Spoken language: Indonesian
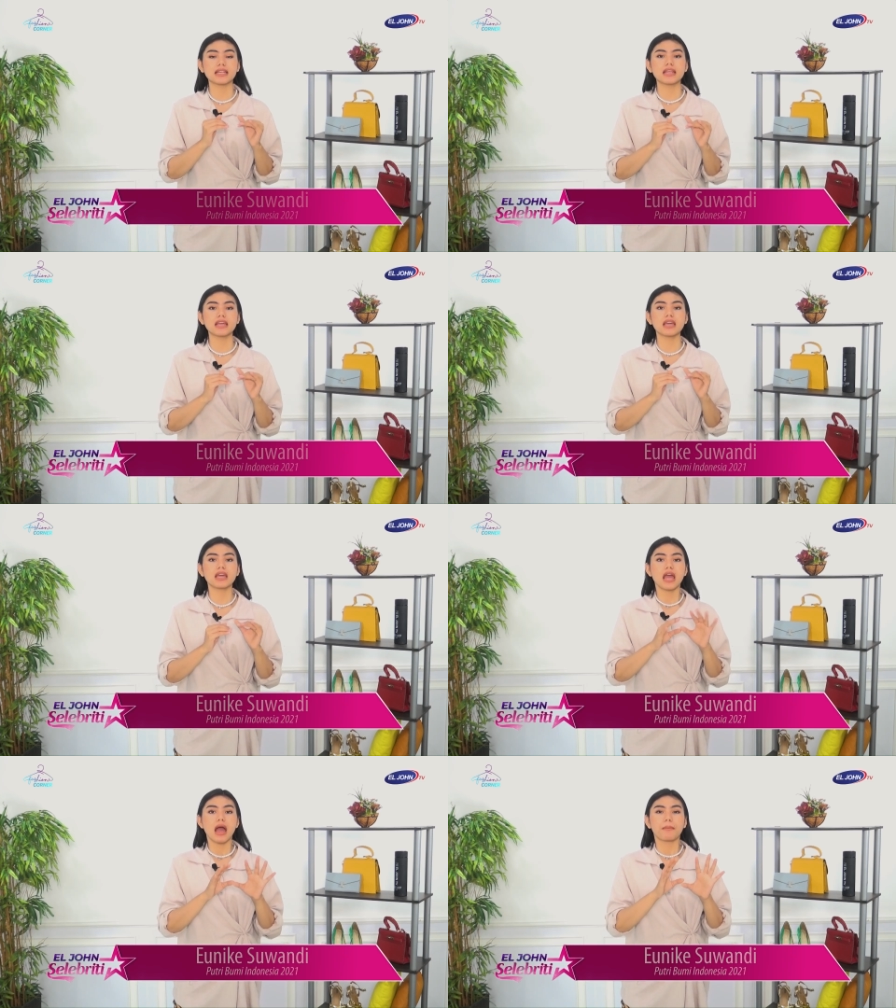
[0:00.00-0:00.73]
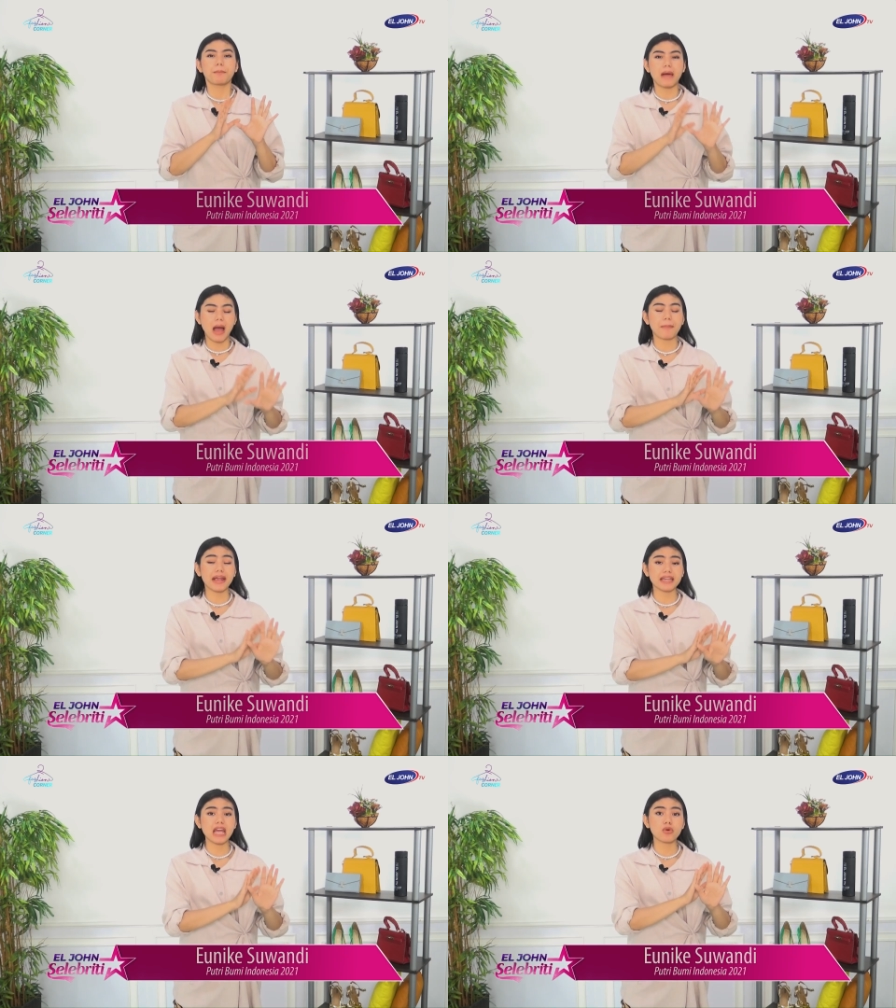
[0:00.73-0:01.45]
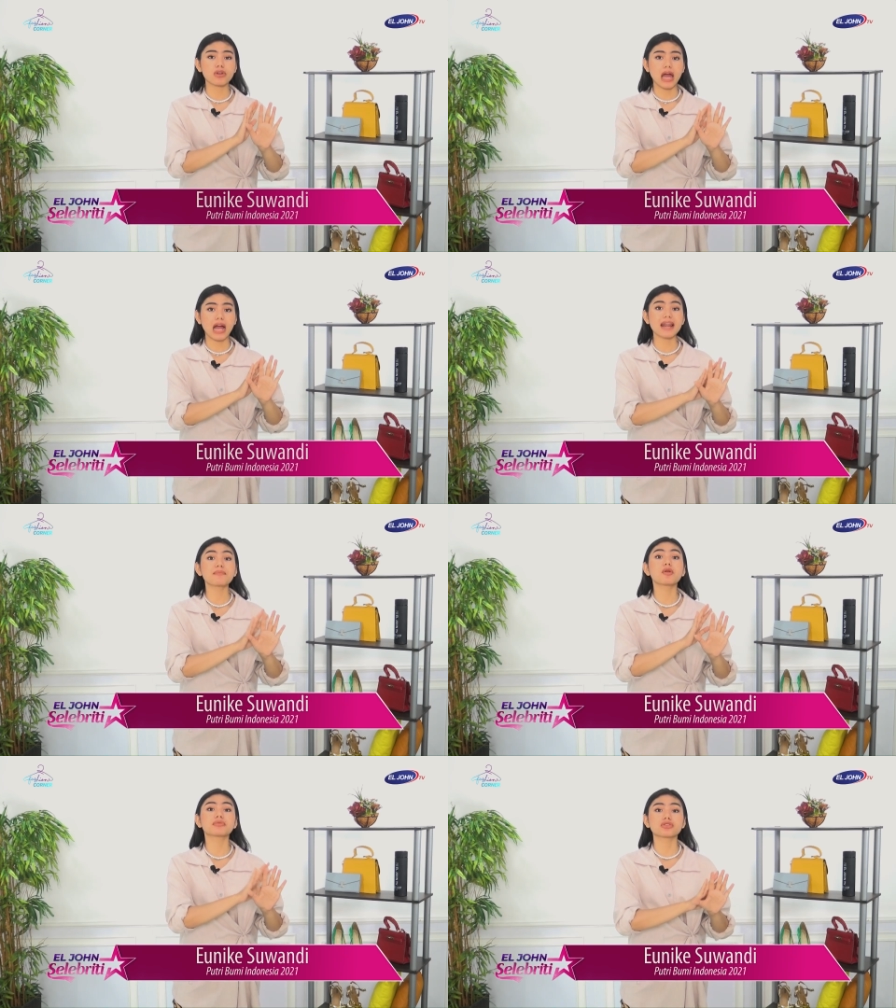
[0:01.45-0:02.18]
ini apa yang dia gunakan
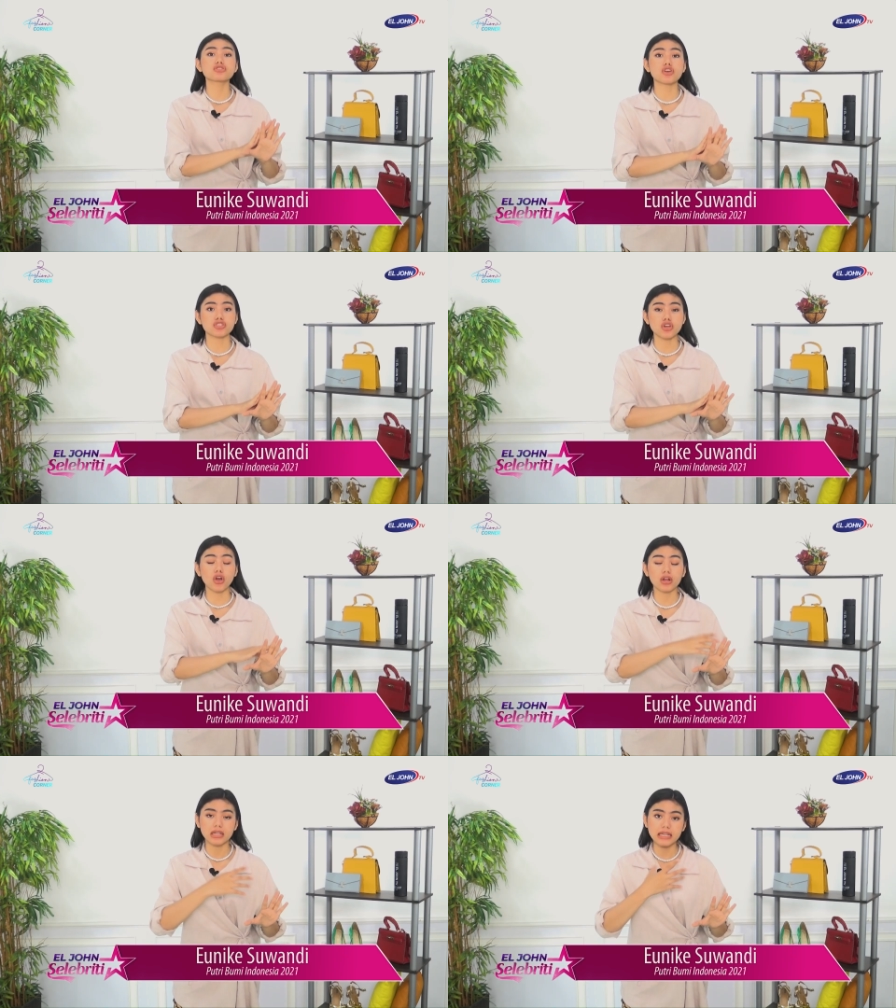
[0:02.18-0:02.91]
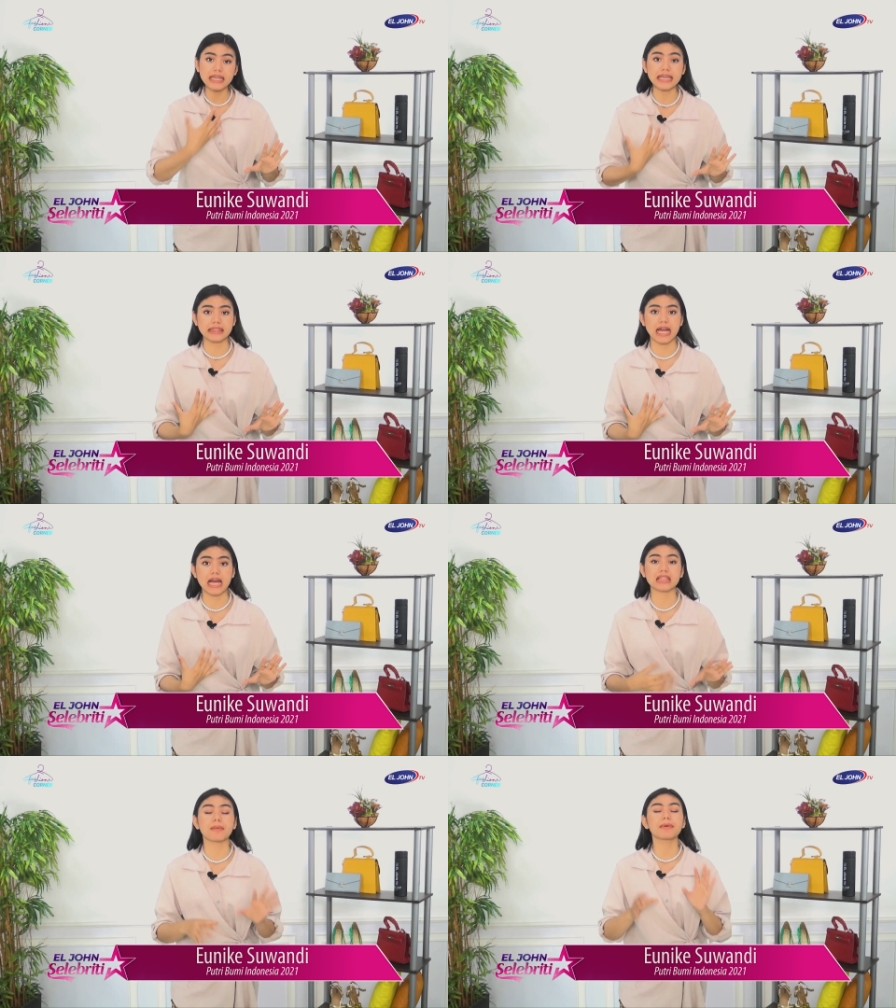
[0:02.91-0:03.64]
belum tentu cocok di kita.